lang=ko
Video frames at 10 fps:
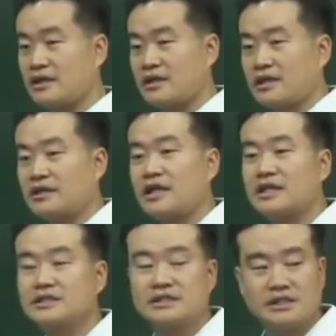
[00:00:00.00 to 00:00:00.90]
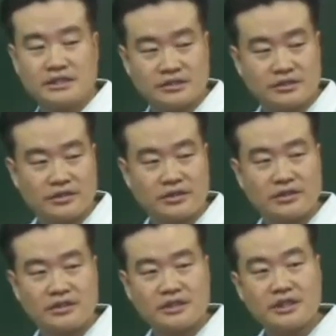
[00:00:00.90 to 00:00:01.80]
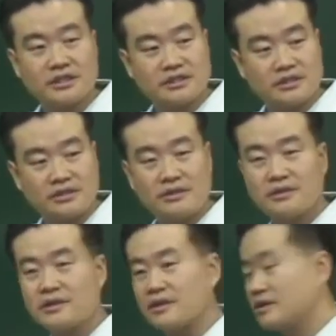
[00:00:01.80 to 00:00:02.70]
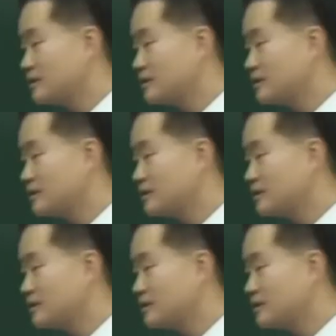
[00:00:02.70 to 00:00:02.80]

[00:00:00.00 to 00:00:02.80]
라는 가등기죠. 이해되시죠? 예.